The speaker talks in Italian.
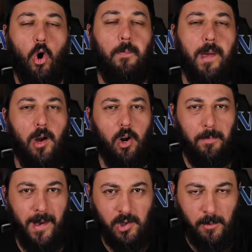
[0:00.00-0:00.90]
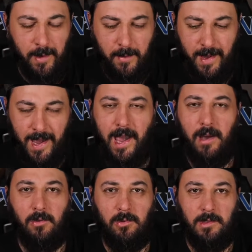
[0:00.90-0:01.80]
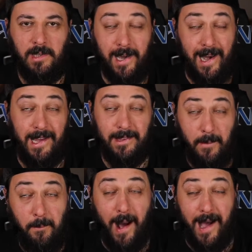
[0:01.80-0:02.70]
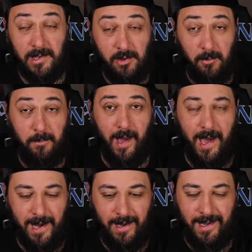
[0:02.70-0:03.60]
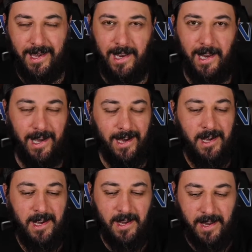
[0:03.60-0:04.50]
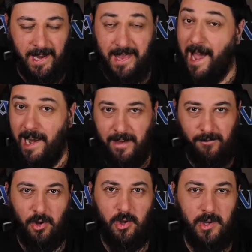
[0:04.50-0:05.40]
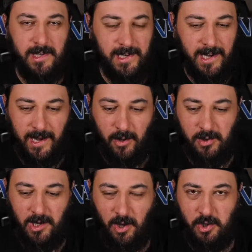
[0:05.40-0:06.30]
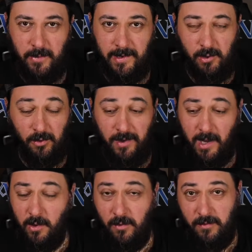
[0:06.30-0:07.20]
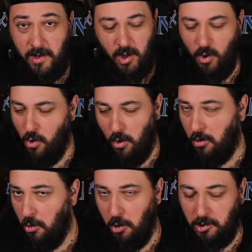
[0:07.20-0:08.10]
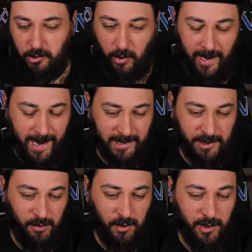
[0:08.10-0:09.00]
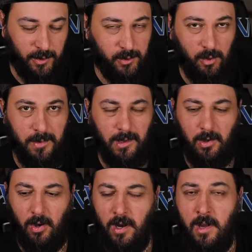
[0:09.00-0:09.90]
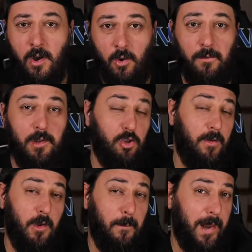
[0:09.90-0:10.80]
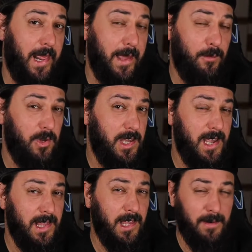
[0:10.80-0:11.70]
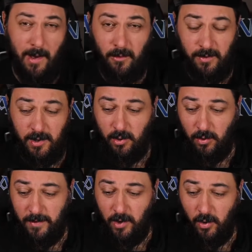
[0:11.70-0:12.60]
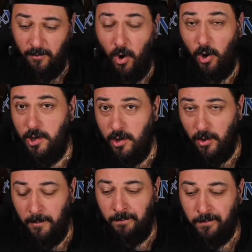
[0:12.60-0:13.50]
Un piccolo passo per me, un grande passo per il canale. Voglio iniziare così oggi questo video, un video corto ragazzi, ve lo dico subito, un video dove non parleremo di Inter, ma è un video dove io voglio